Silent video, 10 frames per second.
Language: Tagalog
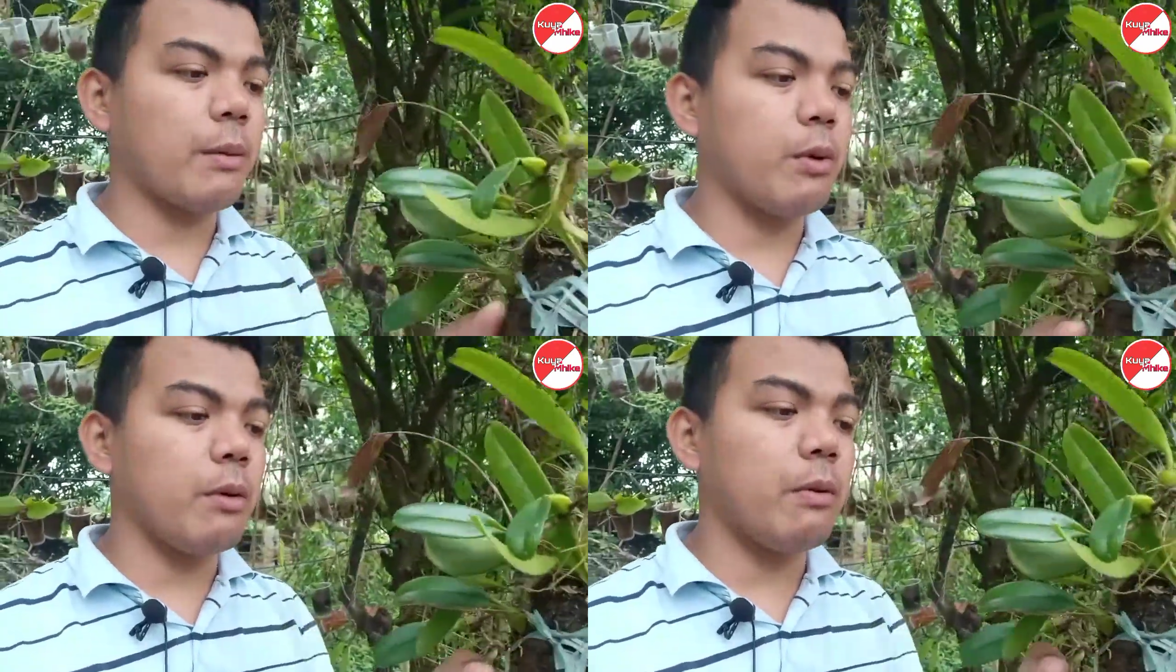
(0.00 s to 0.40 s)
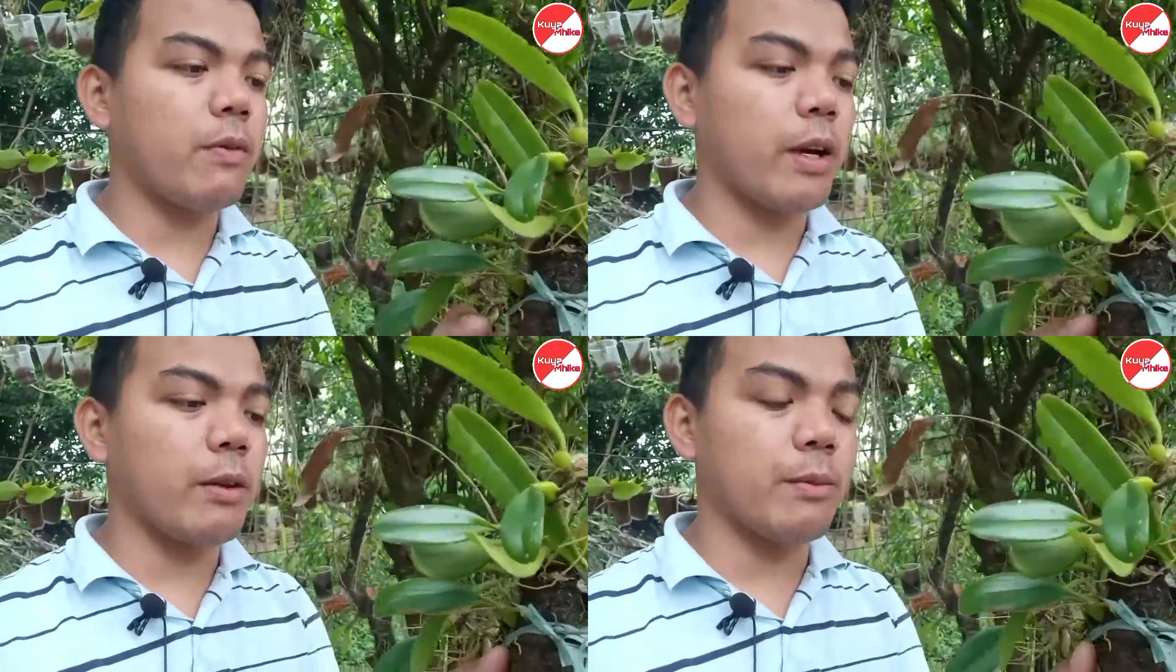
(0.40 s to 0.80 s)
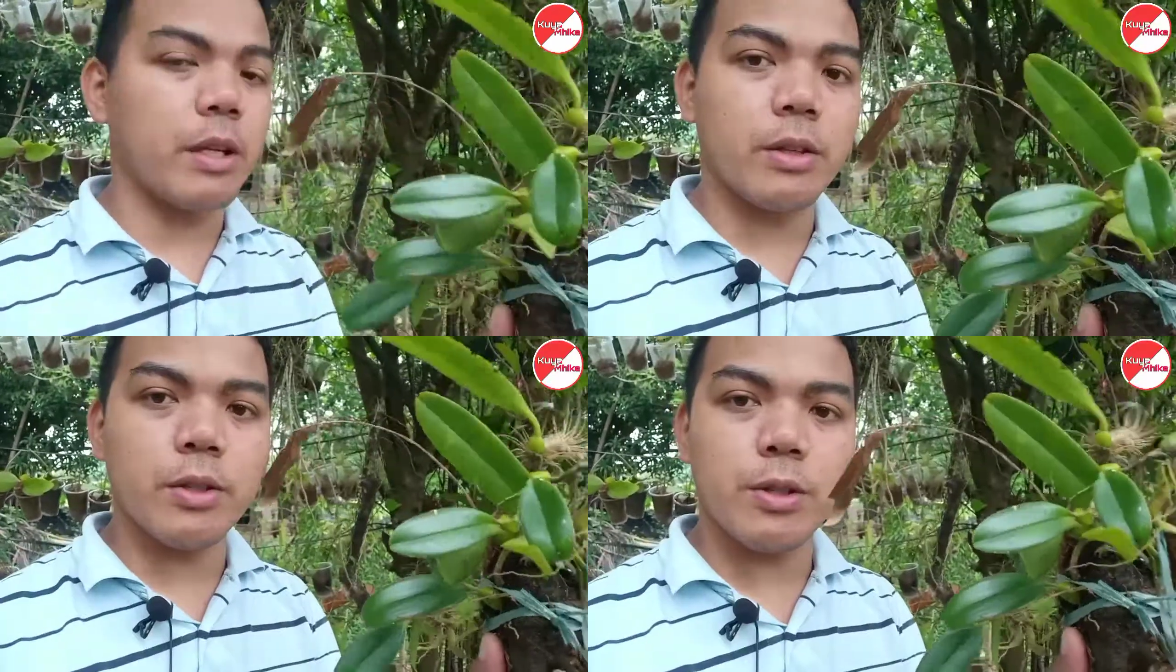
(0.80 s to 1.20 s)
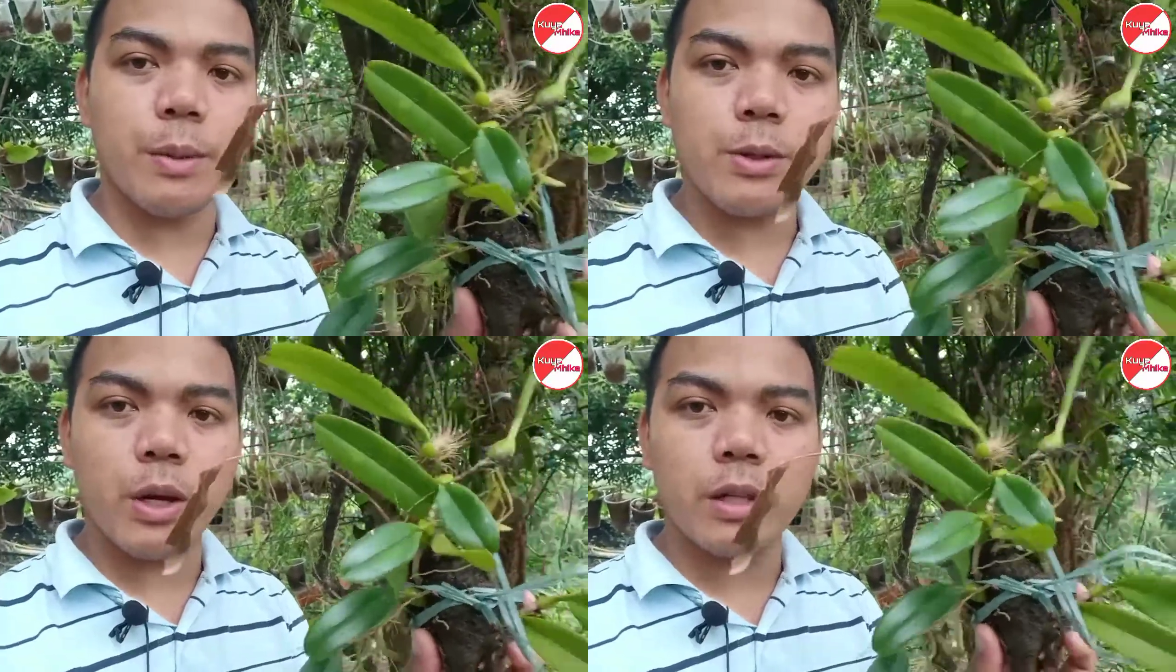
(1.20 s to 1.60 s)
ang bulbophyllum dito so
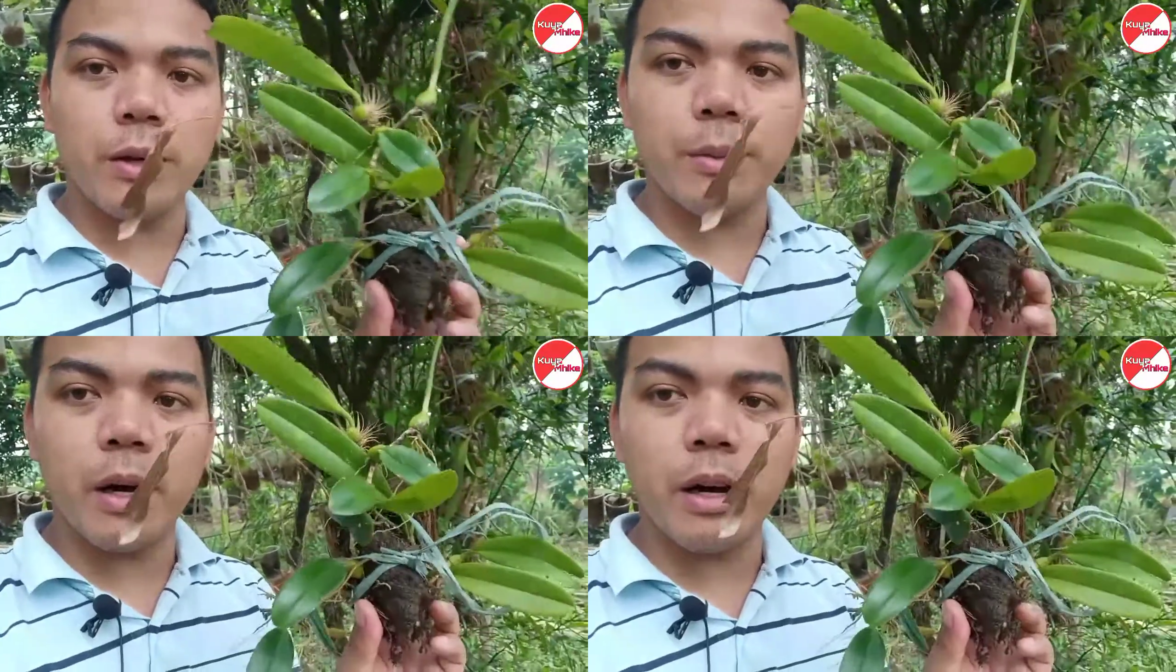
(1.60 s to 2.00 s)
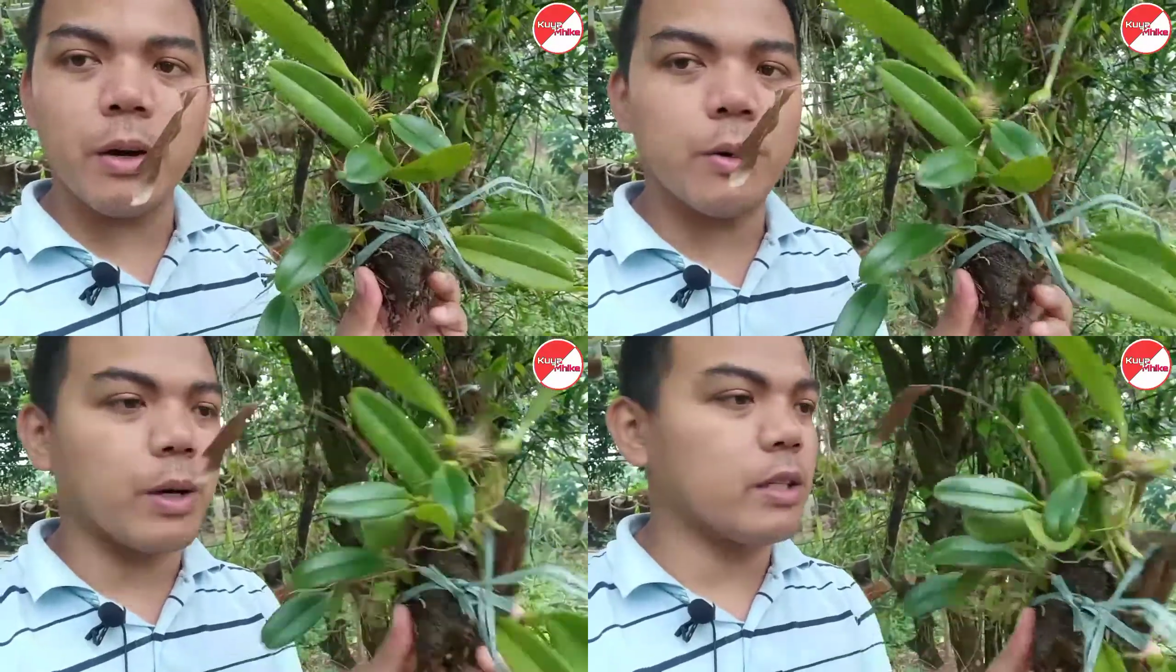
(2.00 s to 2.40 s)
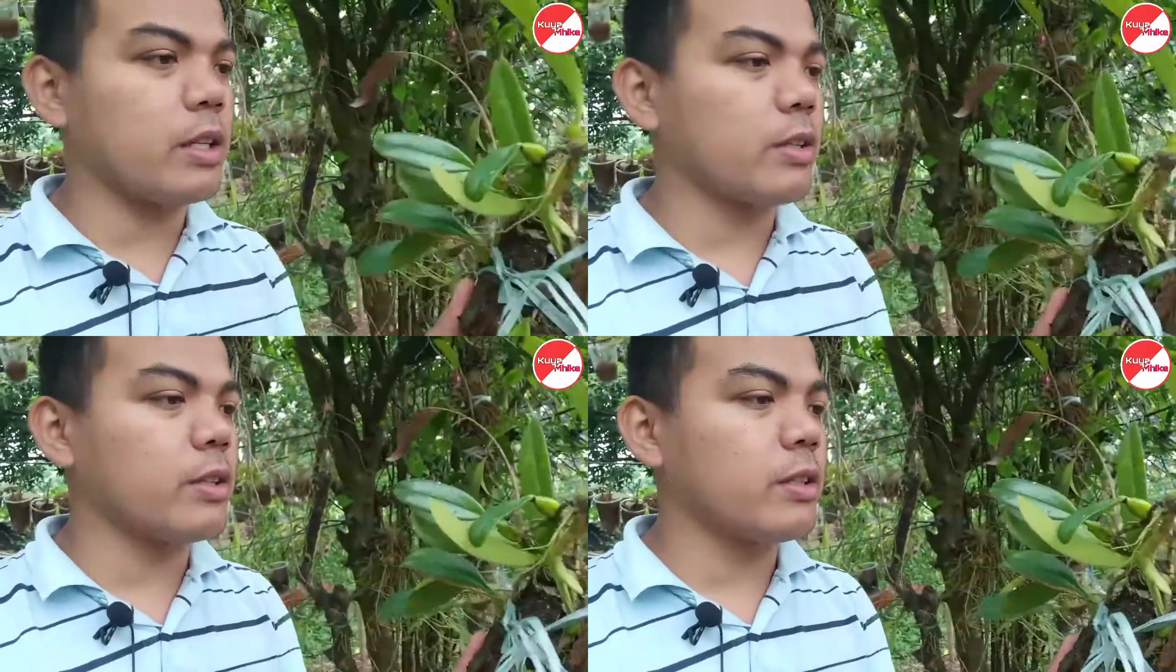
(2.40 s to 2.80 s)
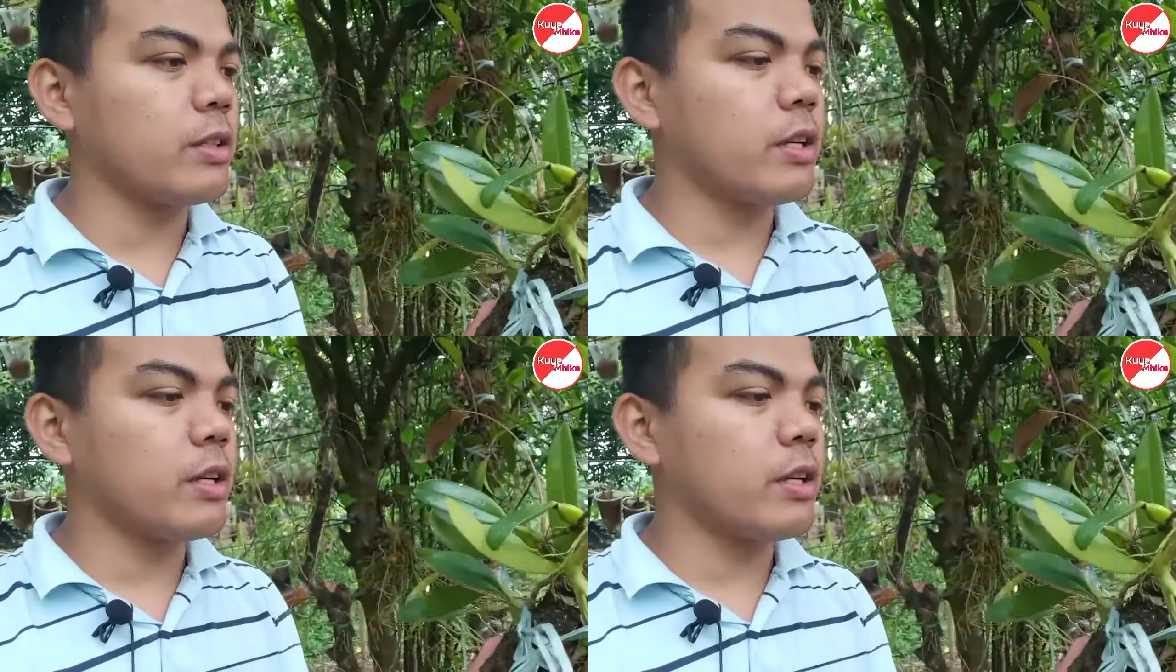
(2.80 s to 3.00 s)
maswerte yung makakakuha dito